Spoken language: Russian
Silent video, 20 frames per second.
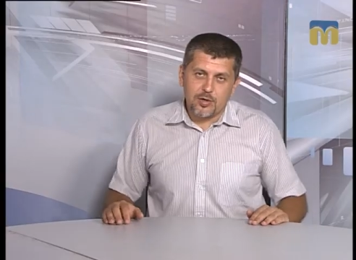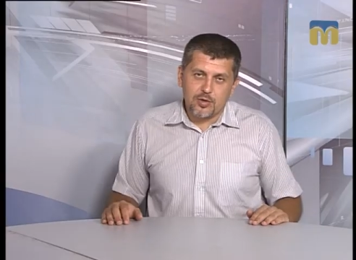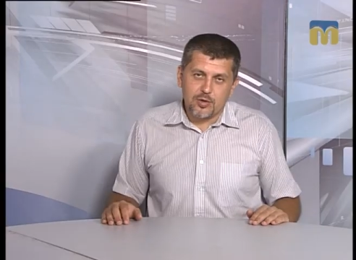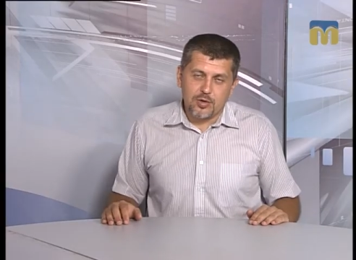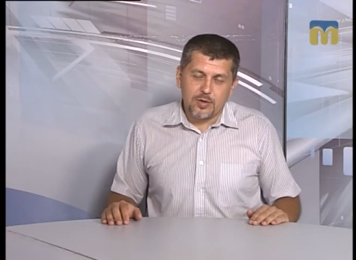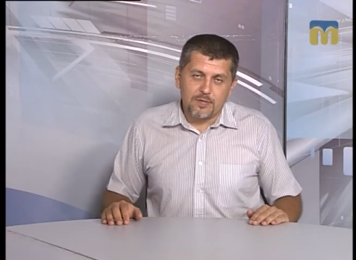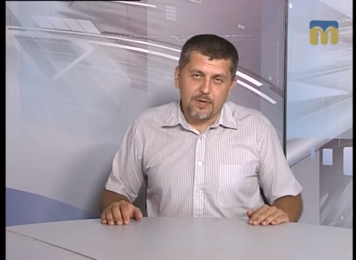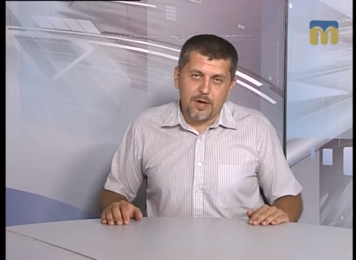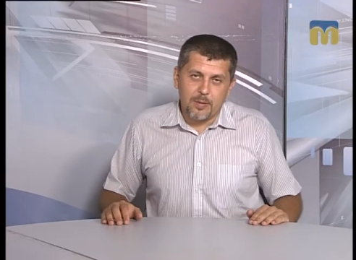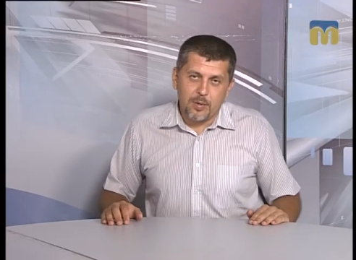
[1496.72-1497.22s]

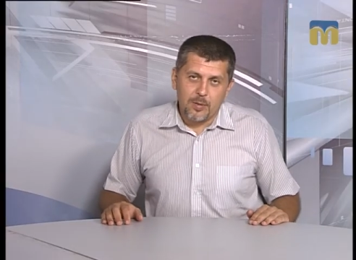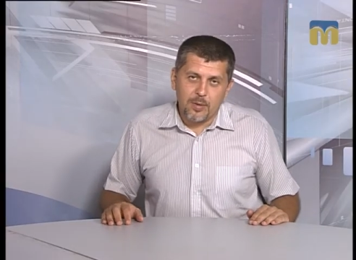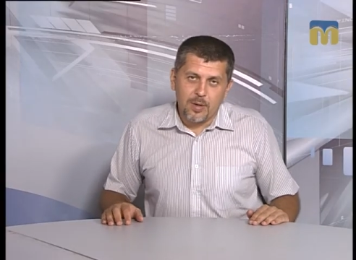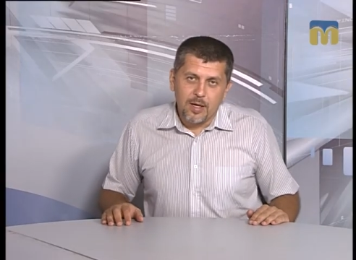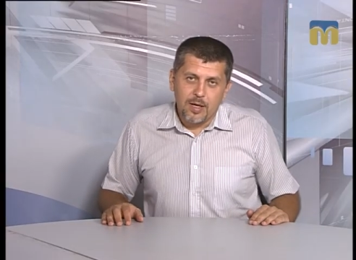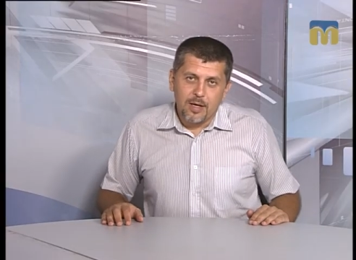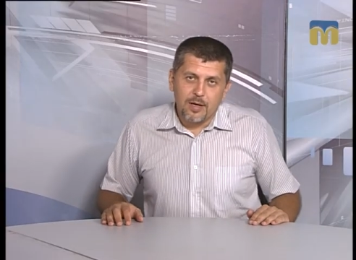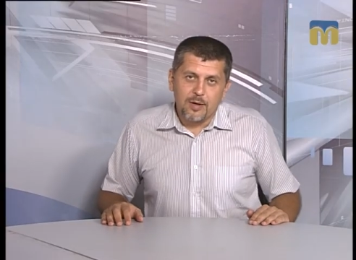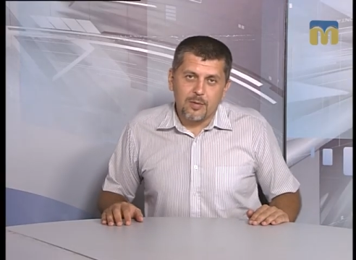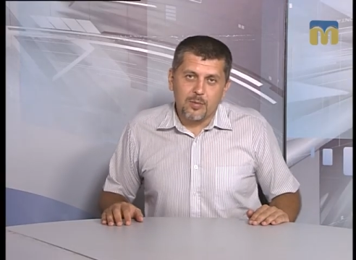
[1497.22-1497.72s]
что с вами
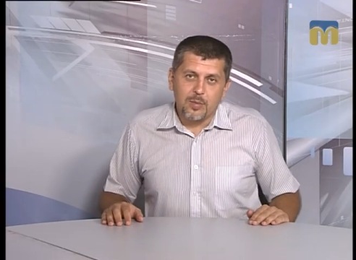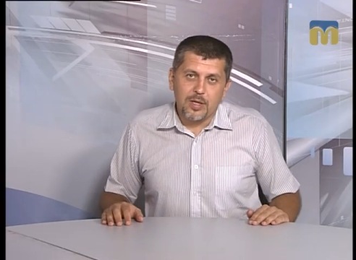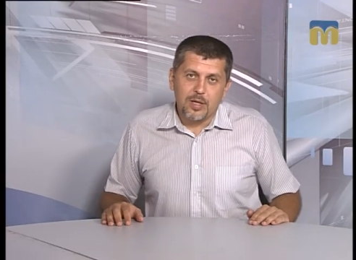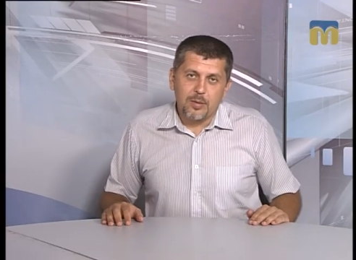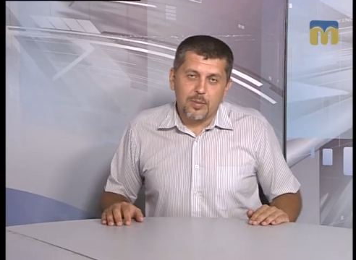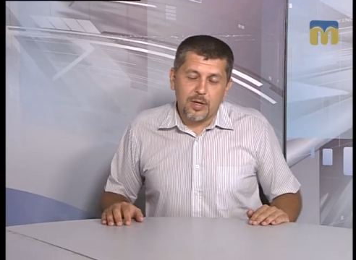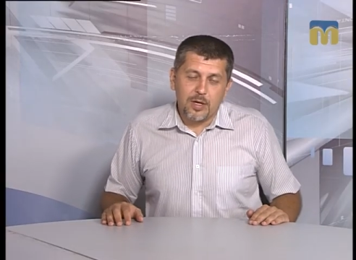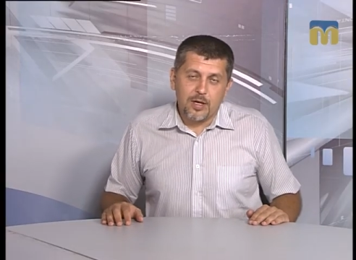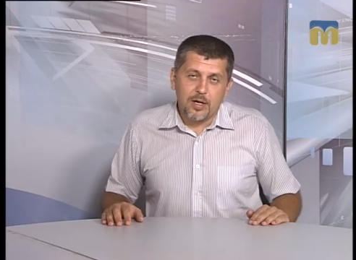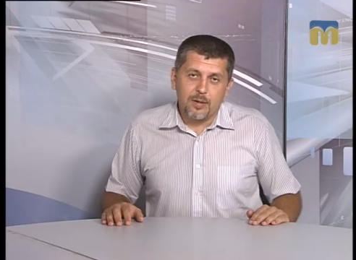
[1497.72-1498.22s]

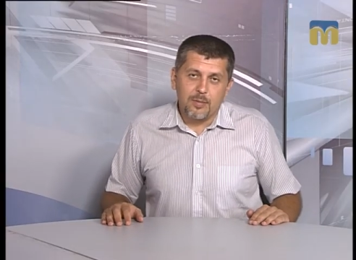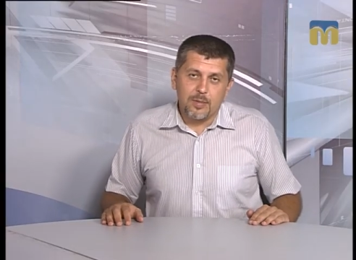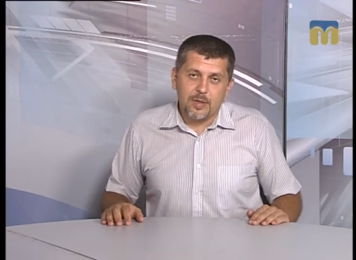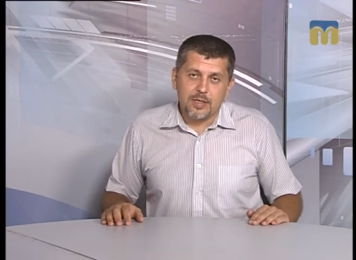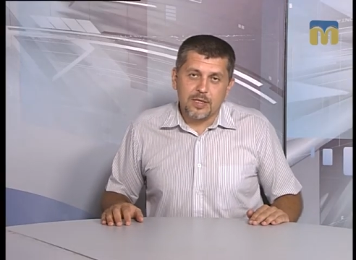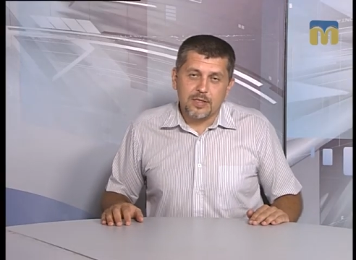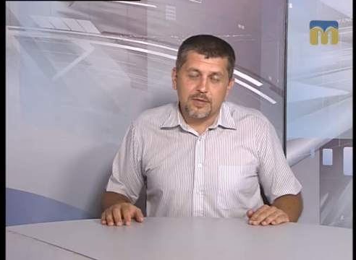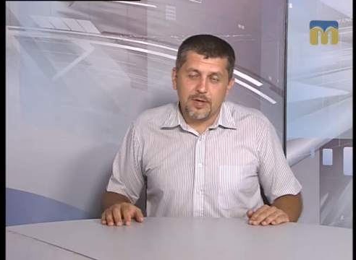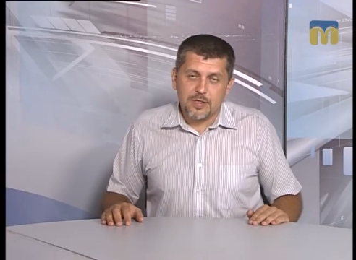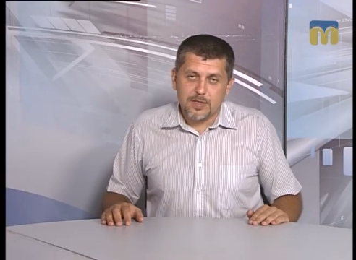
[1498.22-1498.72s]
была программа
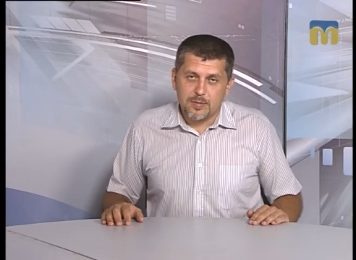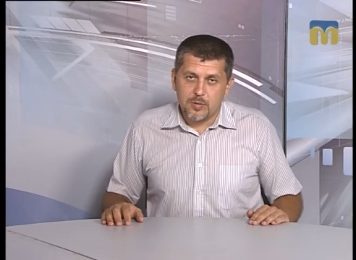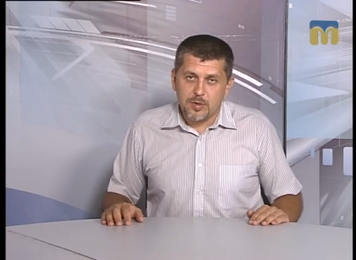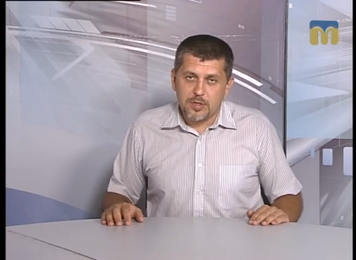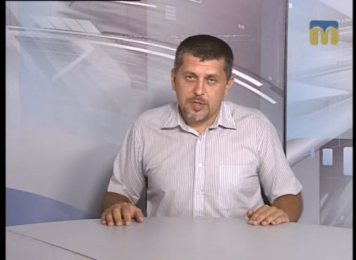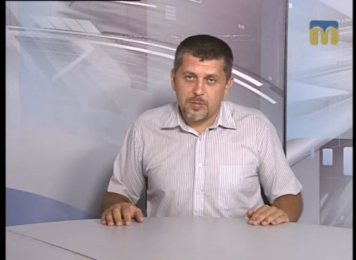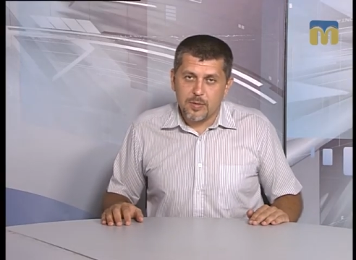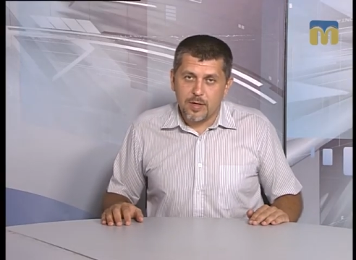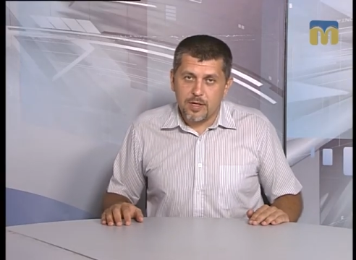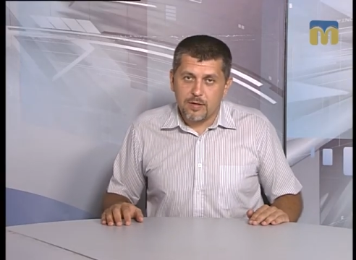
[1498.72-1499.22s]
«На связи с
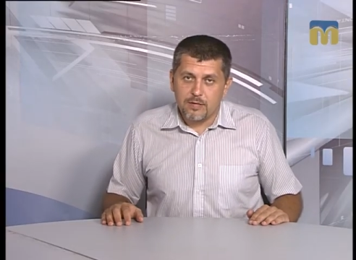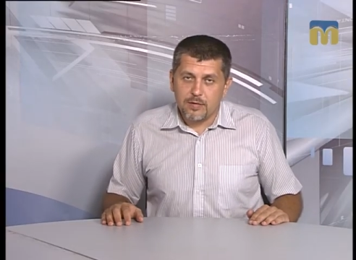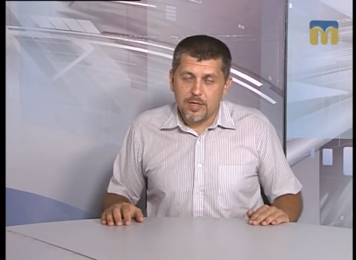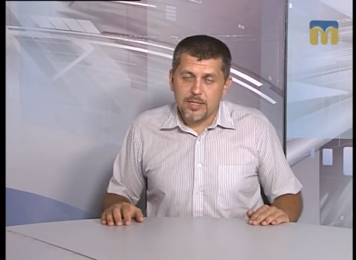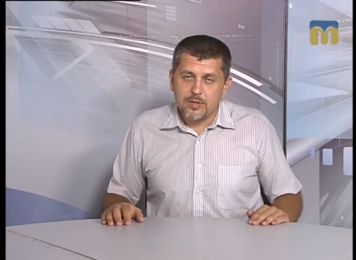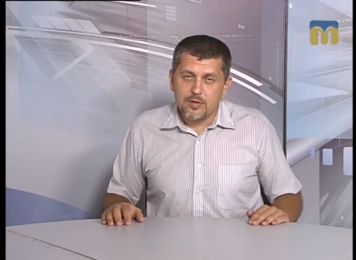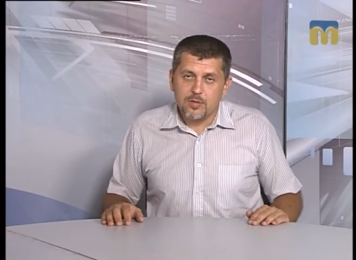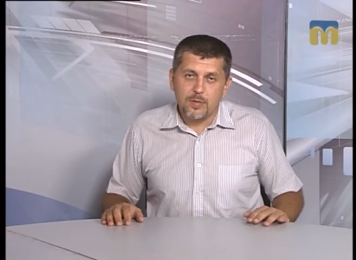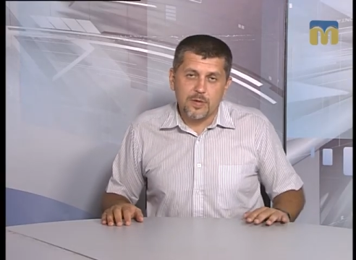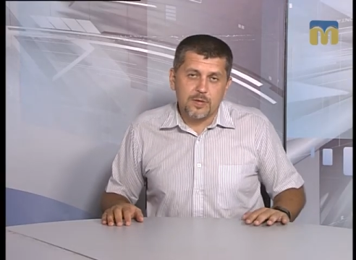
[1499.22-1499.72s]
муниципальной
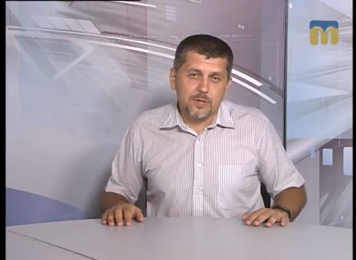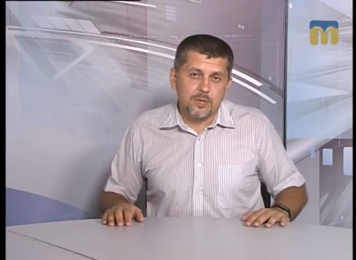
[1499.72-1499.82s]
властью». Мы